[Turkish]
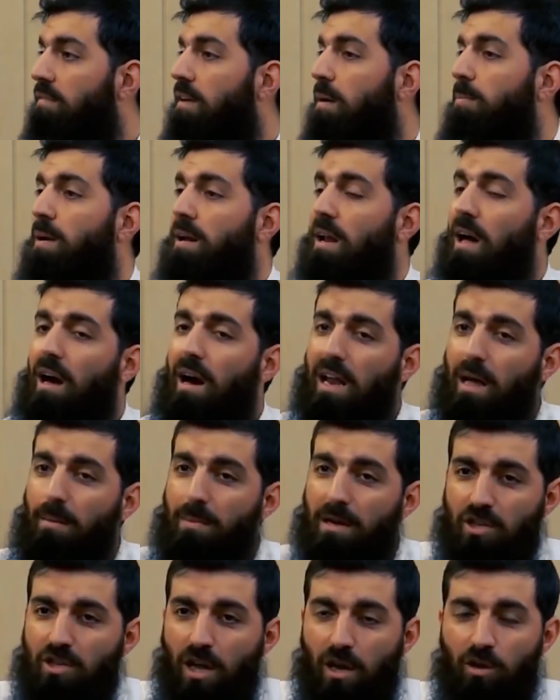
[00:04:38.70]
Ve bana
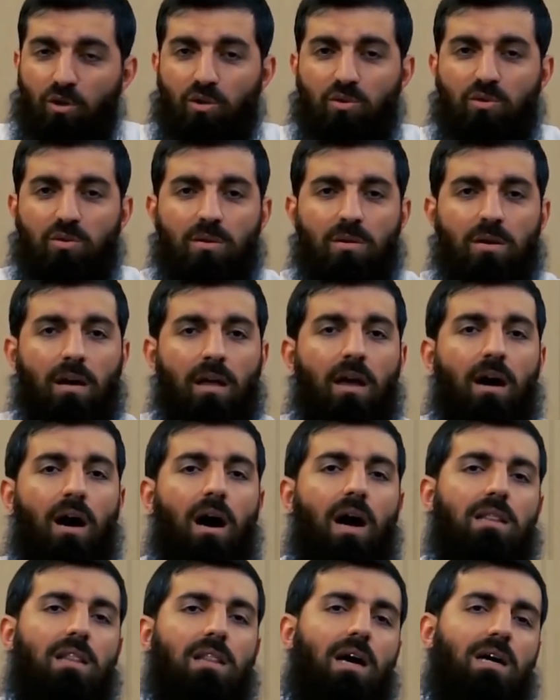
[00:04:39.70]
galebe çalıyordu.
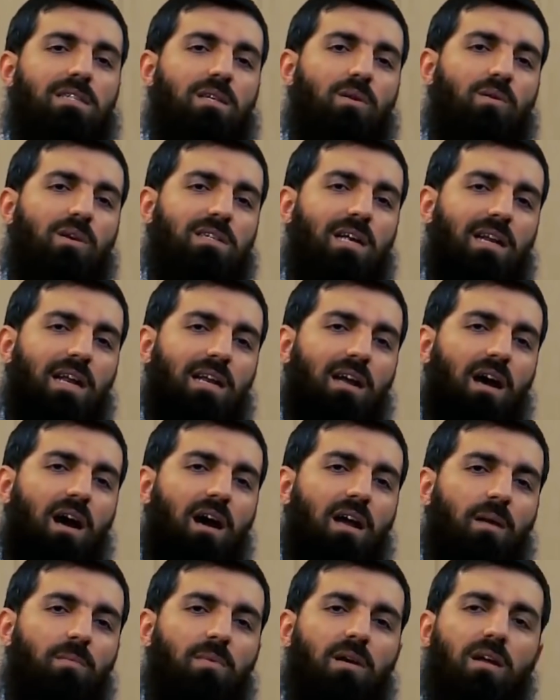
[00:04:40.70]
Allah azze ve celle'nin
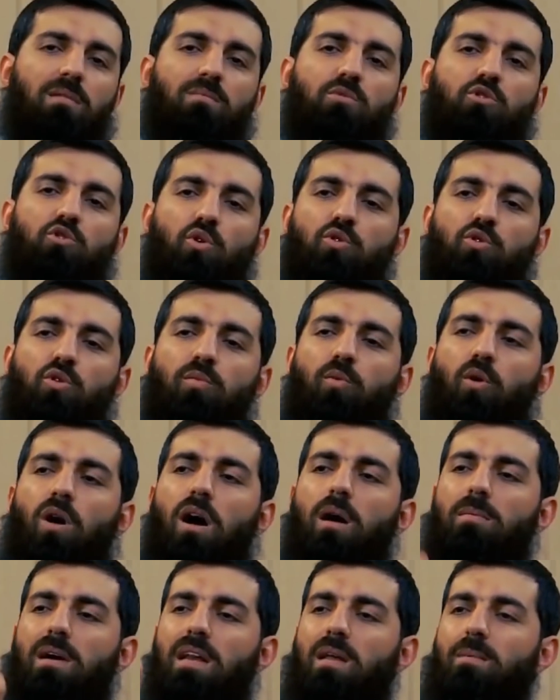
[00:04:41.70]
haram kılmış olduğu
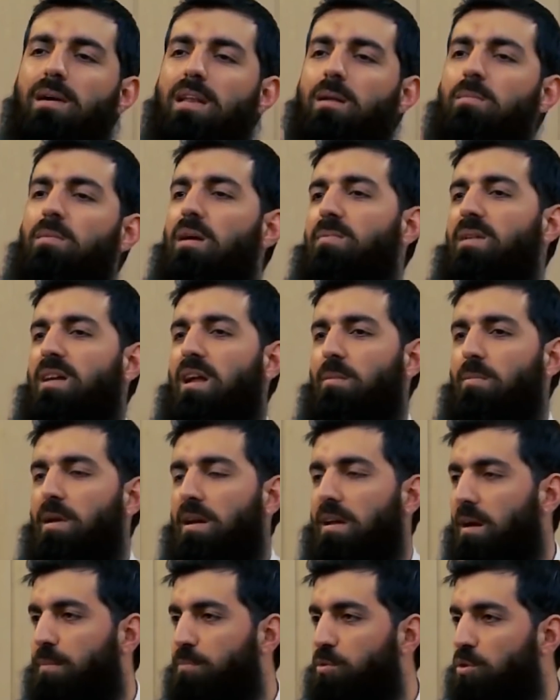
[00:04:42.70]
bu ameli benimle
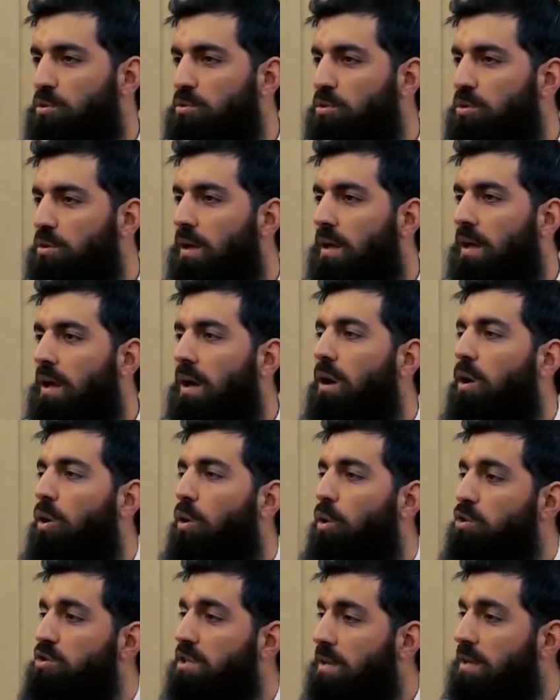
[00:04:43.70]
beraber yapıyordu.
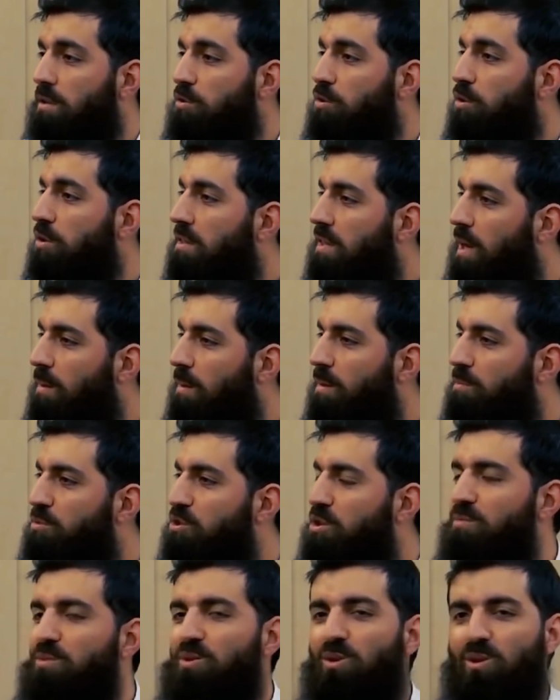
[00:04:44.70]
O hoca da diyor ki tamam
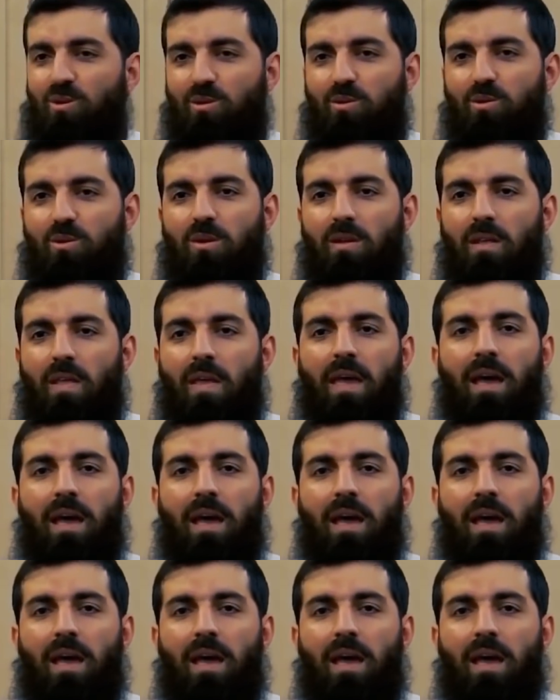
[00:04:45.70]
şimdi oldu.